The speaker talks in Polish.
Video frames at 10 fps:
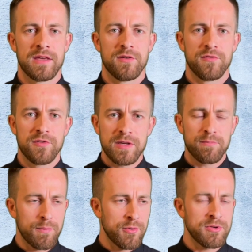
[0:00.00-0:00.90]
Wy
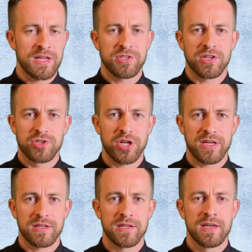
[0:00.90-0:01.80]
popełniacie
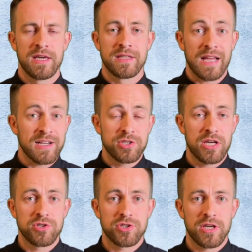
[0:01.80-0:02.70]
grzechy tak
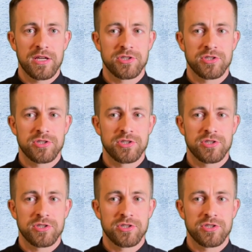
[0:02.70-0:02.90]
ciężkie,